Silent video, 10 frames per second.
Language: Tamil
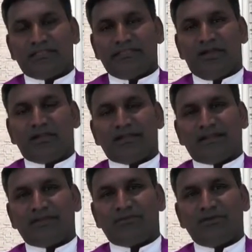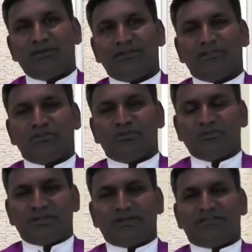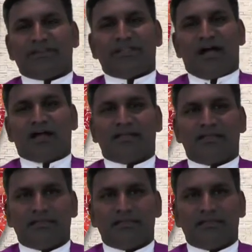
தந்தையான கடவுள் தூதர்கள் வழியாக